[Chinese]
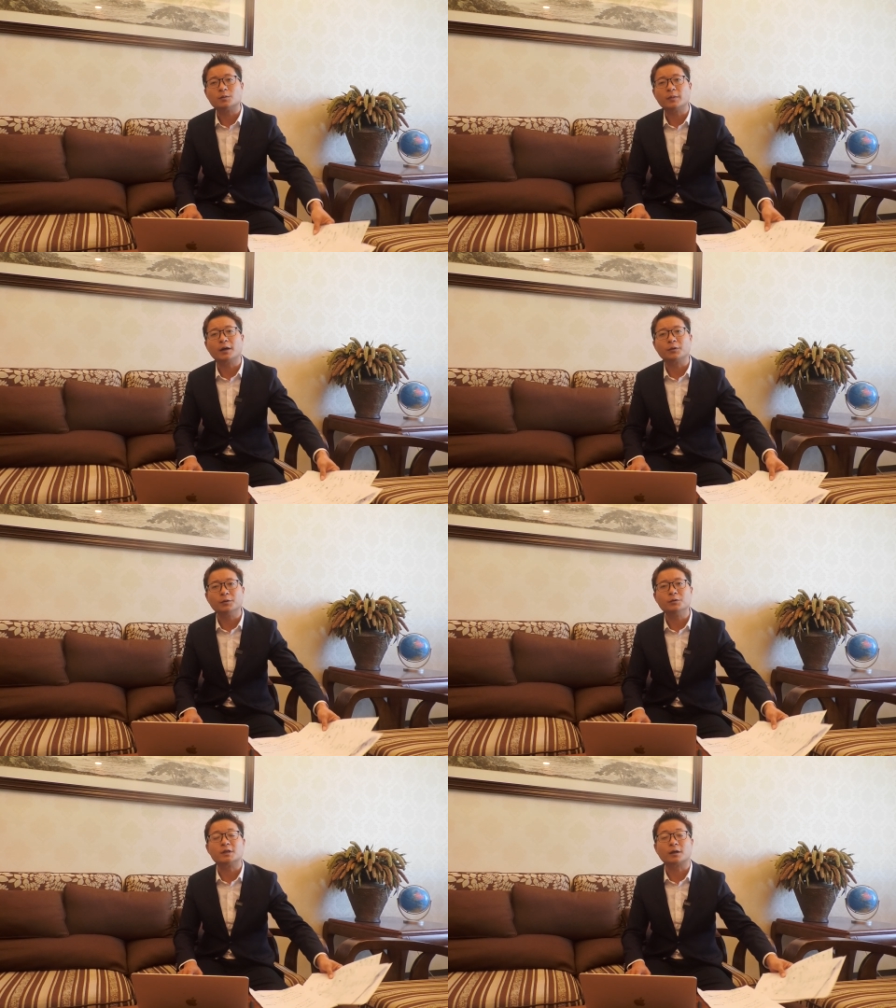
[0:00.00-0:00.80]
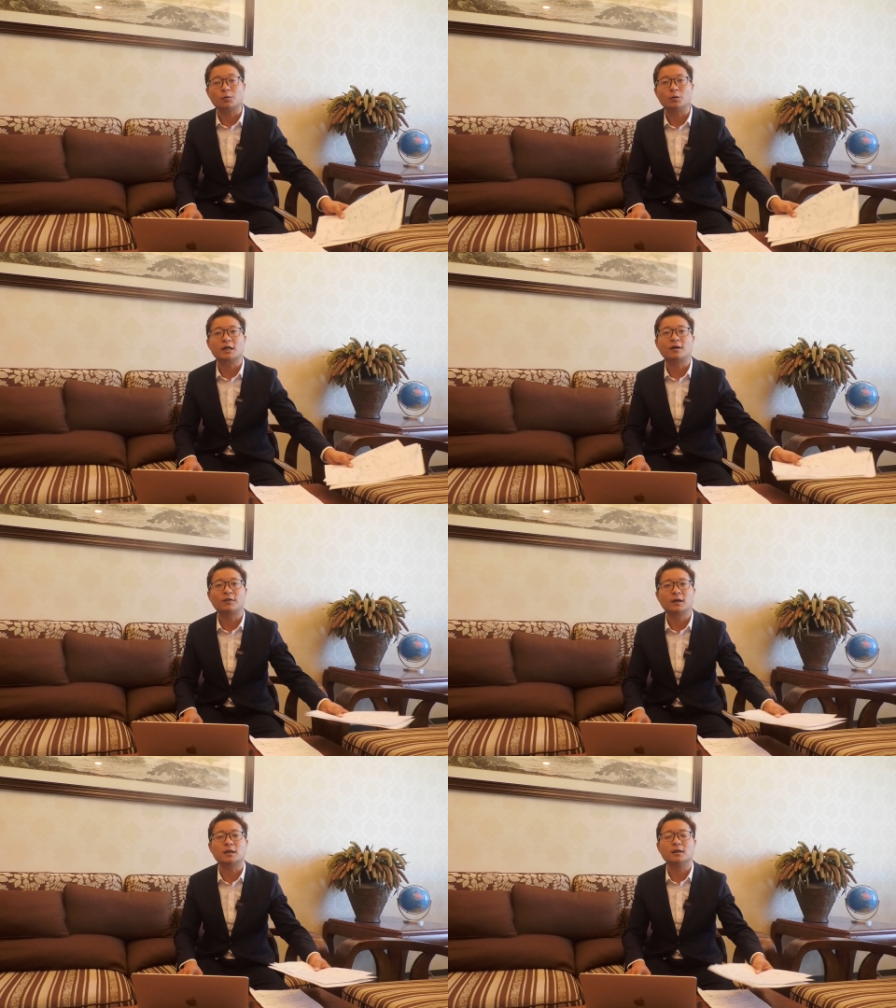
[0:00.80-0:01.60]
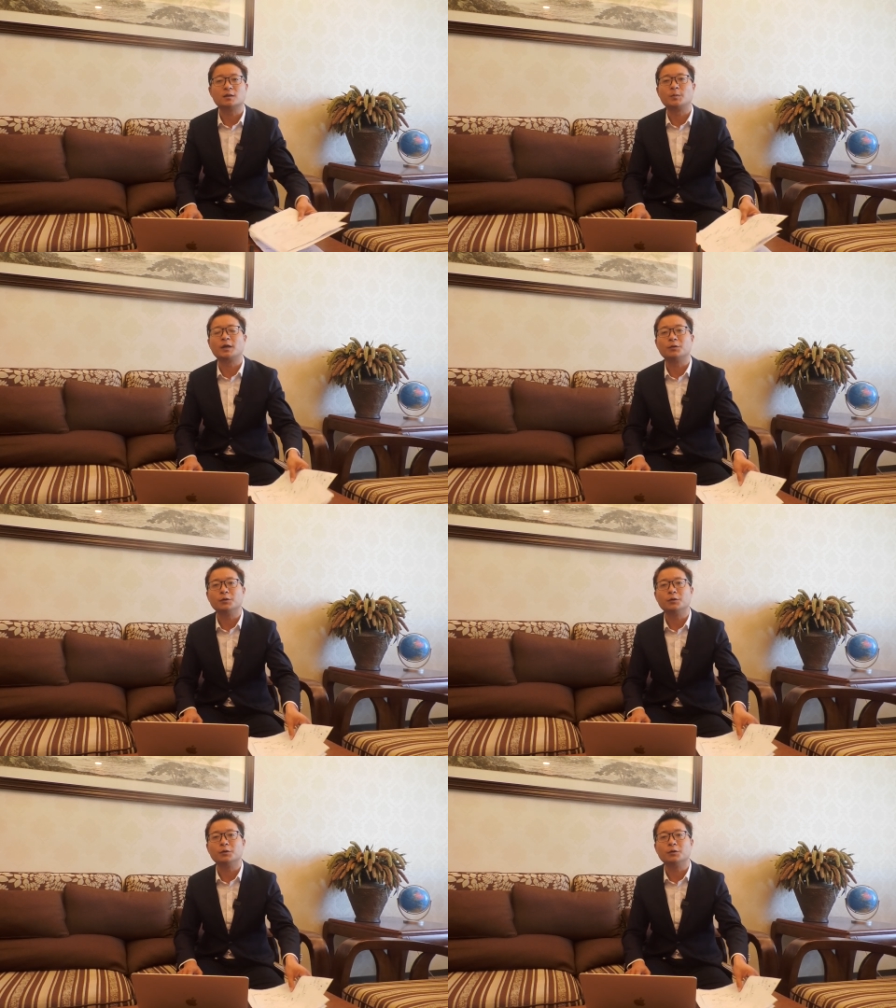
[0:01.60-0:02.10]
怎么样有利于整个国家的发展？怎么样